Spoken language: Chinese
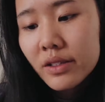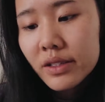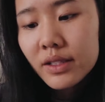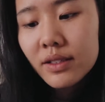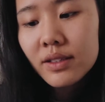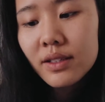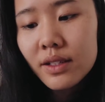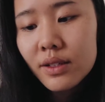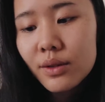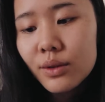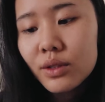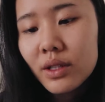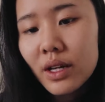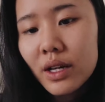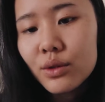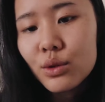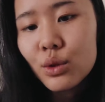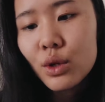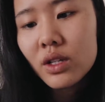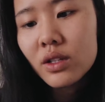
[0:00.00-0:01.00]
今天我
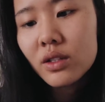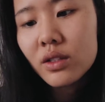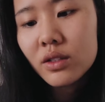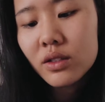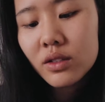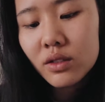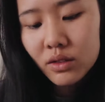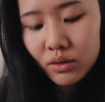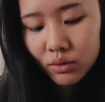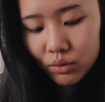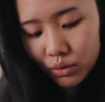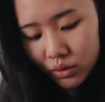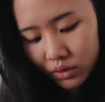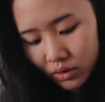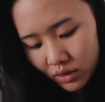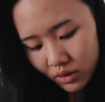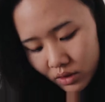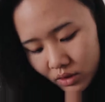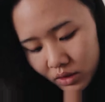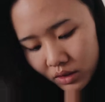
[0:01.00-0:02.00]
打算呢，我
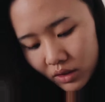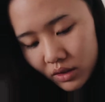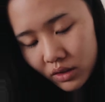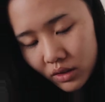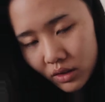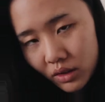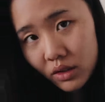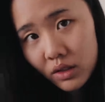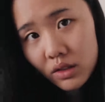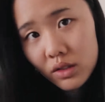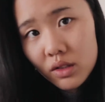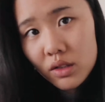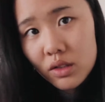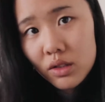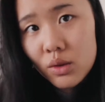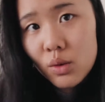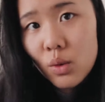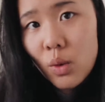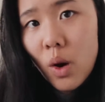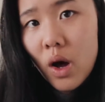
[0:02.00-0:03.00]
之前写的
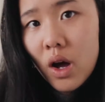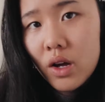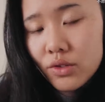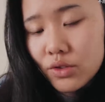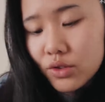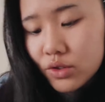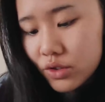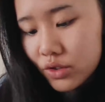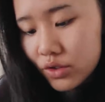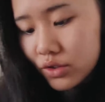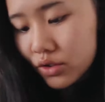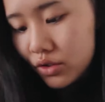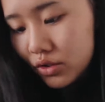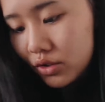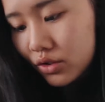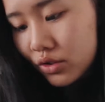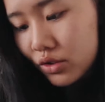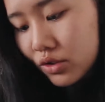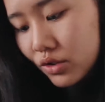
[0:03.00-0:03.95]
计划是